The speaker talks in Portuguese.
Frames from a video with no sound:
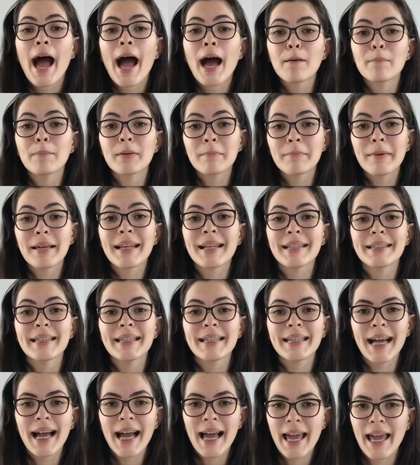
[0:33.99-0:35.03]
A primeira
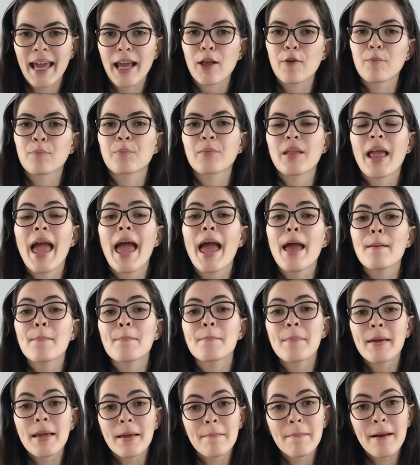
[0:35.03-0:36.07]
dica é: é
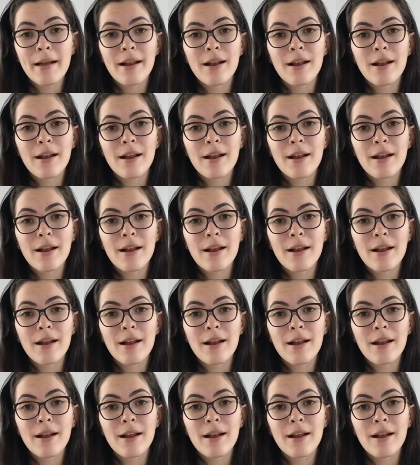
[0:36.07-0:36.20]
bem